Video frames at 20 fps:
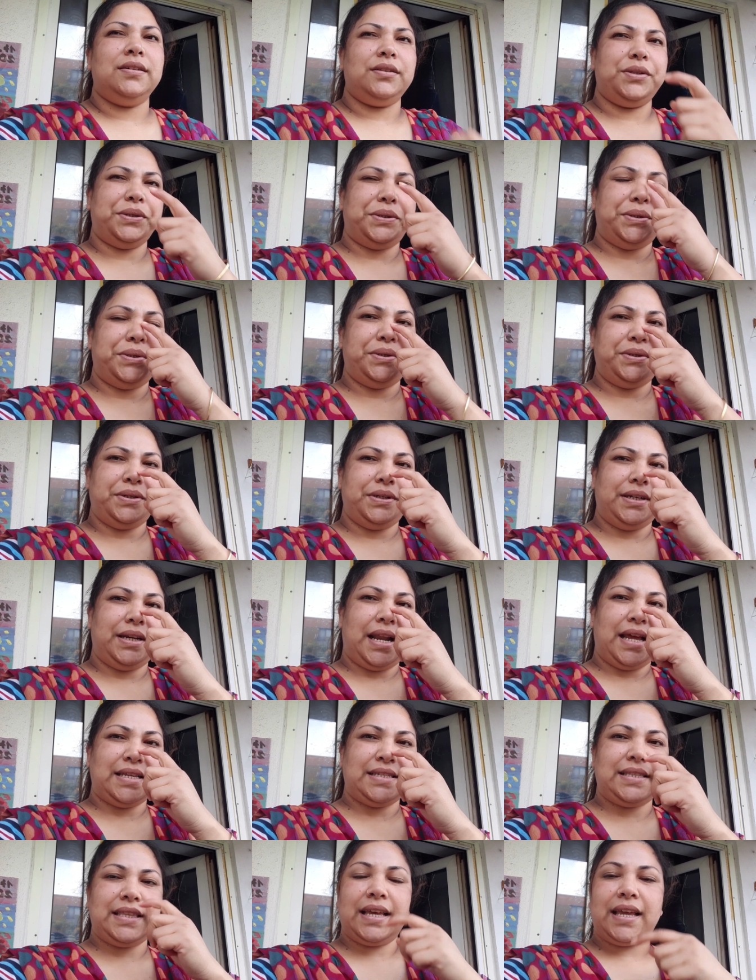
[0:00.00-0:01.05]
তো
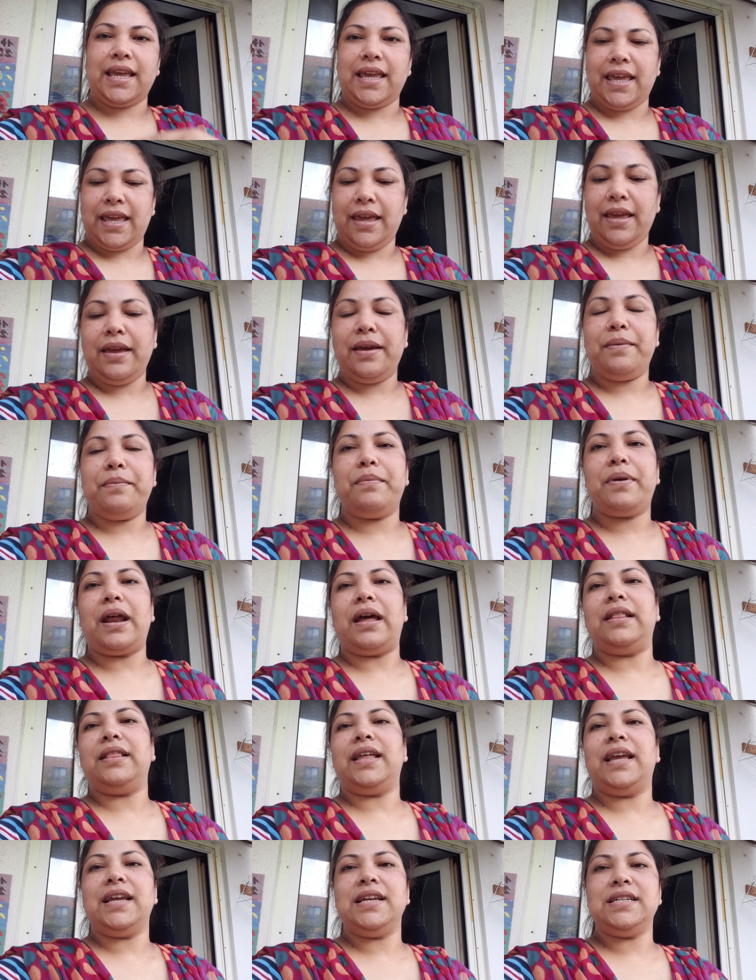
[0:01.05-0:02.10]
নাস্তা খেয়ে
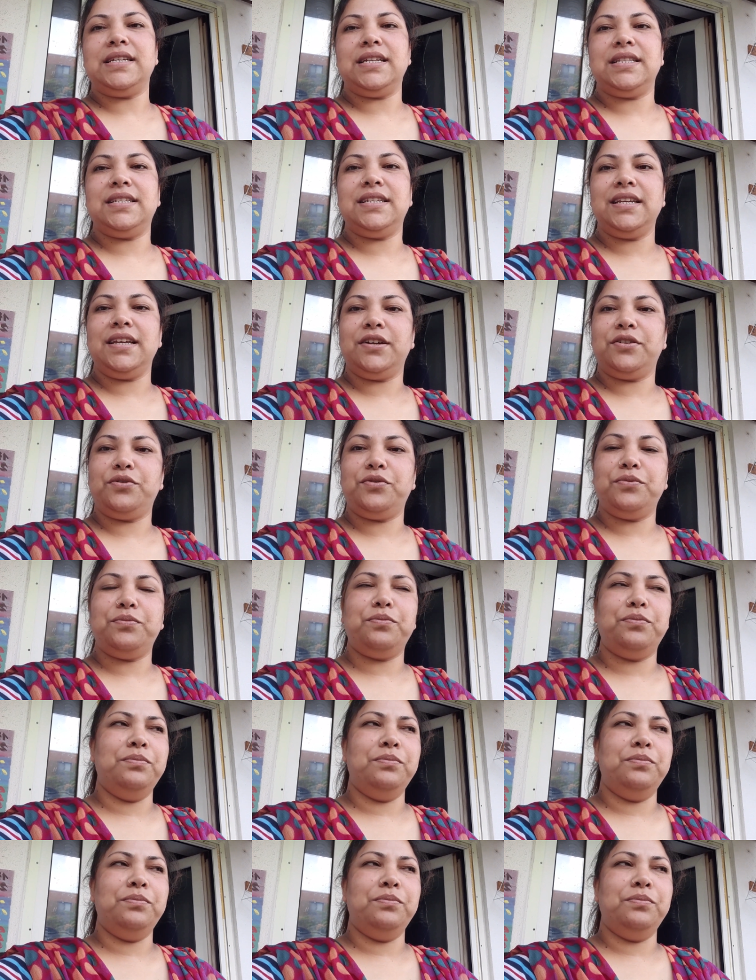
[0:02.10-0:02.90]
ব্রান্দায় এসেছি একটু